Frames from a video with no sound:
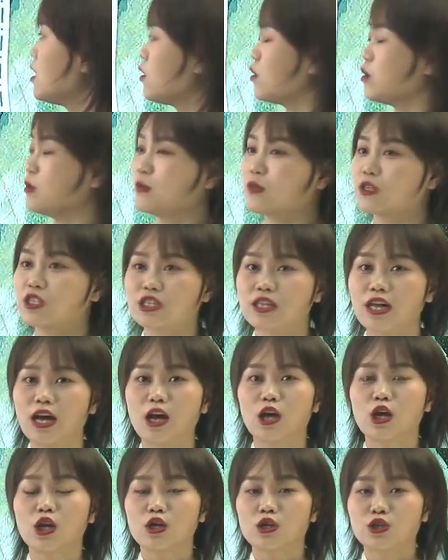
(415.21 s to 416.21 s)
我们知
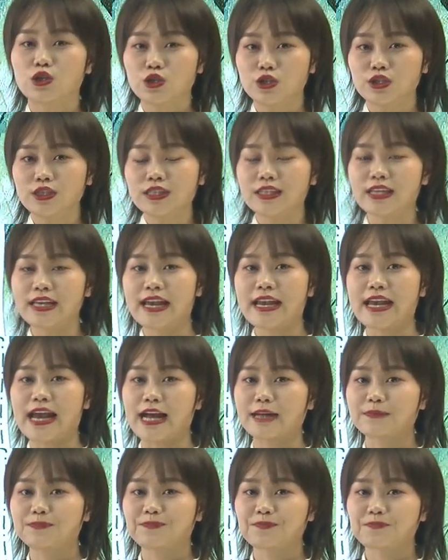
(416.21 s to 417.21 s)
道春天
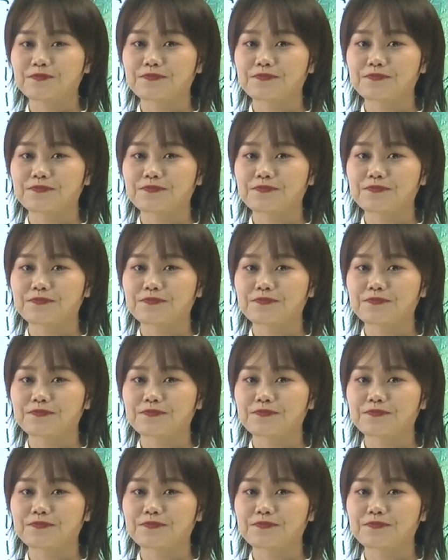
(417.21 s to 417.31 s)
呀，